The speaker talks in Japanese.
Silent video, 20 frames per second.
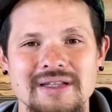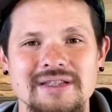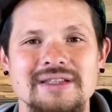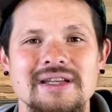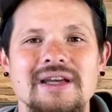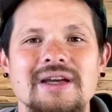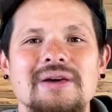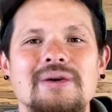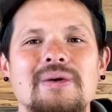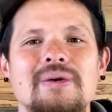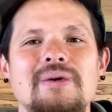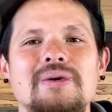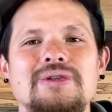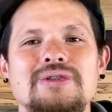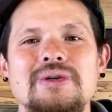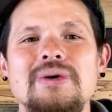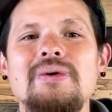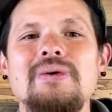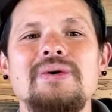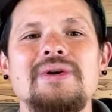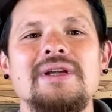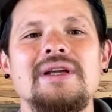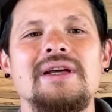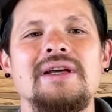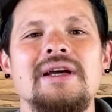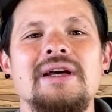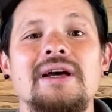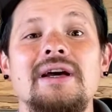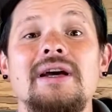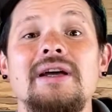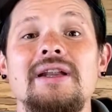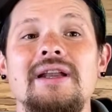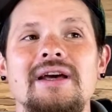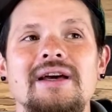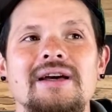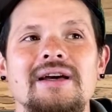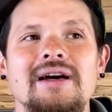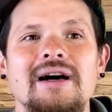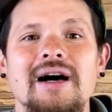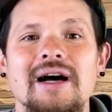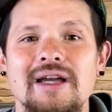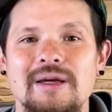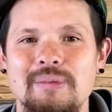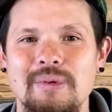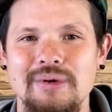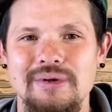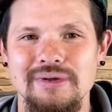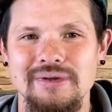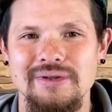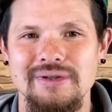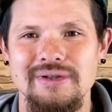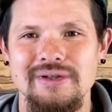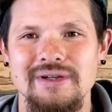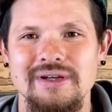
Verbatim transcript: 成功、勝利、ね、敗北、